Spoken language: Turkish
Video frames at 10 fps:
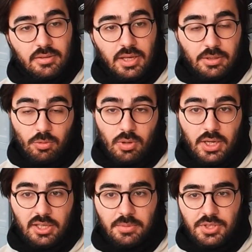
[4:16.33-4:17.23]
Yani o
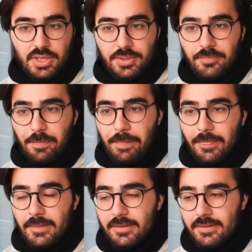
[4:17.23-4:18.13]
ayrı bir şey.
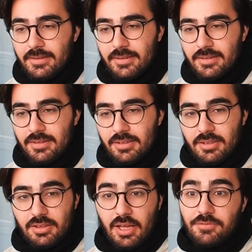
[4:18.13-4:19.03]

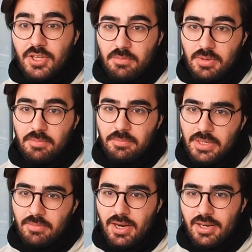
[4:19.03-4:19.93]
E, laf çakma
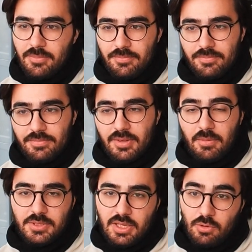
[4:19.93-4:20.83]
benim hakkım.
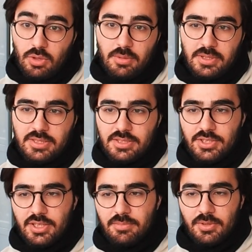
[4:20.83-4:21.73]
Ama salak olabilirsin
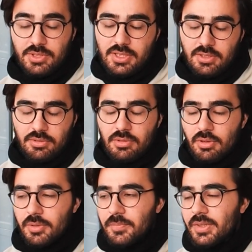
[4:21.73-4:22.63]
chatimde sıkıntı
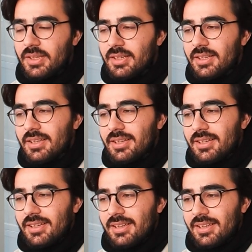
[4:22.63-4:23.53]
yok.
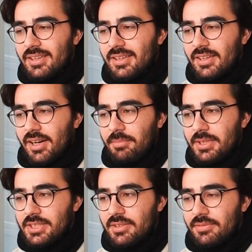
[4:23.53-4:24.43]
E, ama
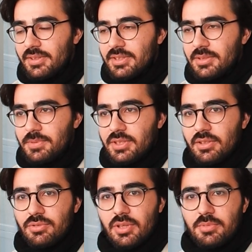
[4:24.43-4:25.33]
işte free speech'in de
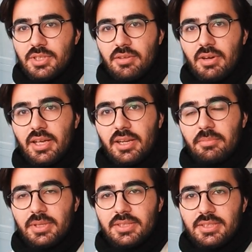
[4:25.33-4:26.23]
şöyle bir şey var yani
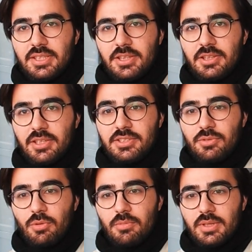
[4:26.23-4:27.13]
birisinin nazi
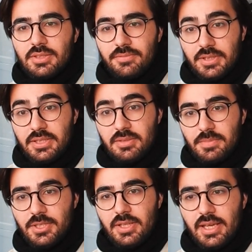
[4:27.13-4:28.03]
olması free
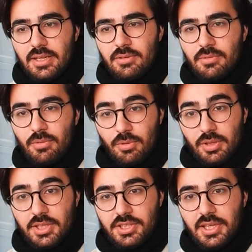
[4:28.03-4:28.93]
speech değil. Orada
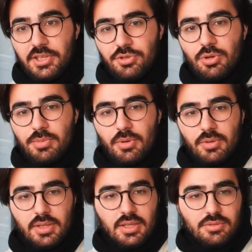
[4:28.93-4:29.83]
iş değişiyor bir
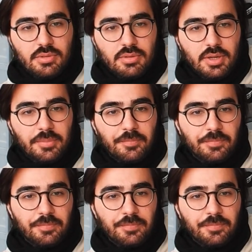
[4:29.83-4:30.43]
noktadan sonra.